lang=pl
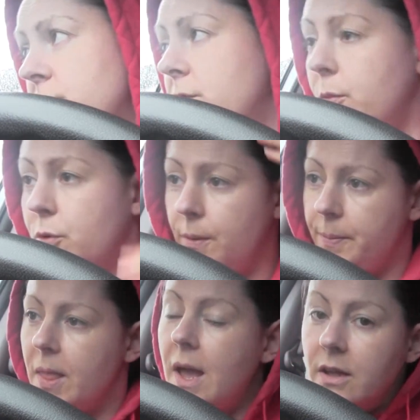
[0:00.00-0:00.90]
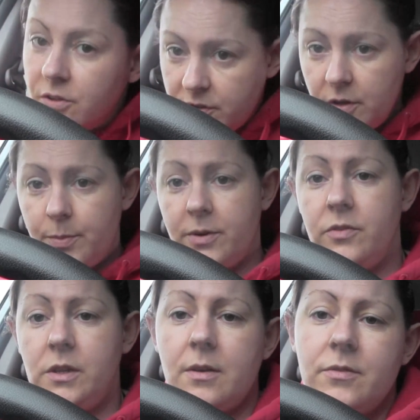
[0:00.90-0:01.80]
z domu. Dzień dobry,
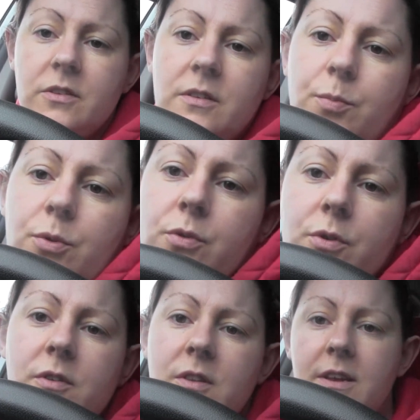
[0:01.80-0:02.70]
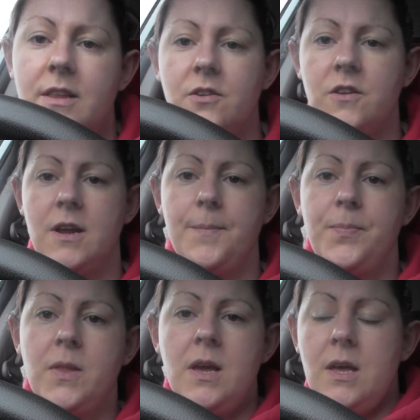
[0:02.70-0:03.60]
witam Was cieplutko i serdecznie.
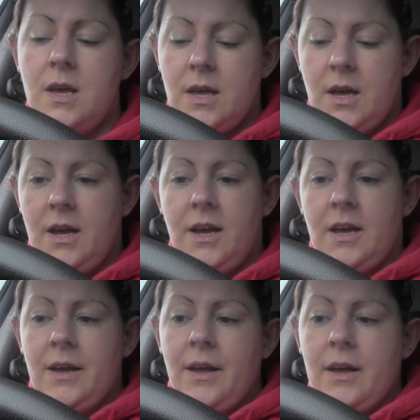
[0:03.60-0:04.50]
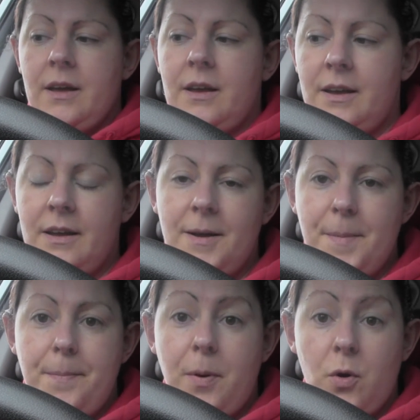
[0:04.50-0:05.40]

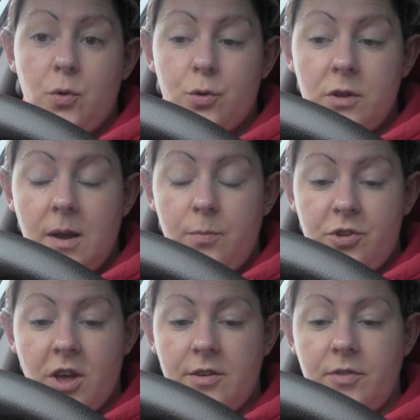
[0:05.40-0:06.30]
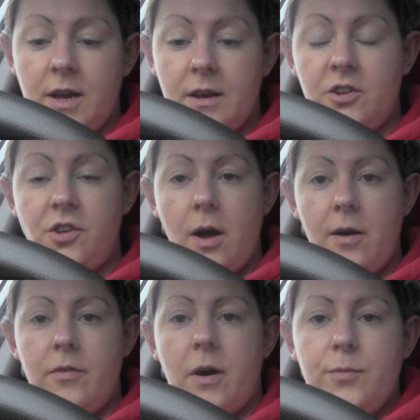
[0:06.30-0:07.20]
Eee, po krótkiej przerwie
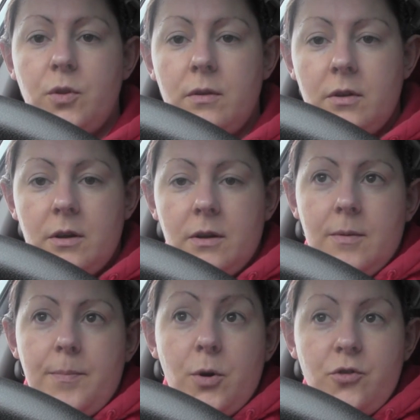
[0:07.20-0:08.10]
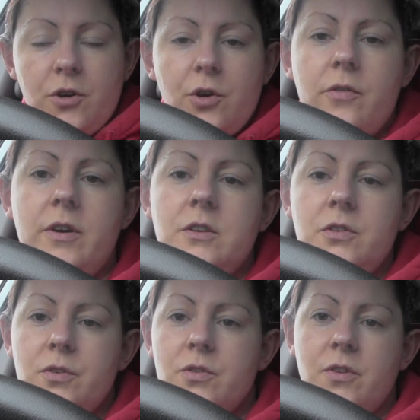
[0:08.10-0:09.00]
chciałam Wam e,
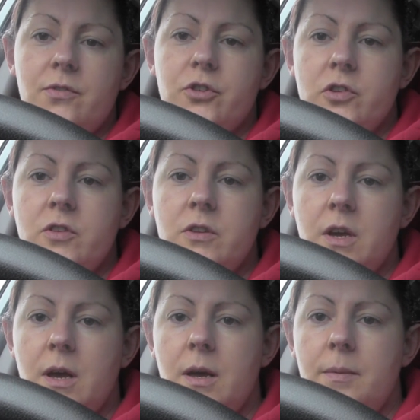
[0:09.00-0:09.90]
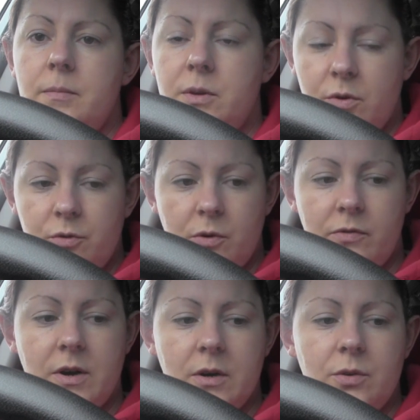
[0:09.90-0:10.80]
podziękować za wszystkie miłe słowa,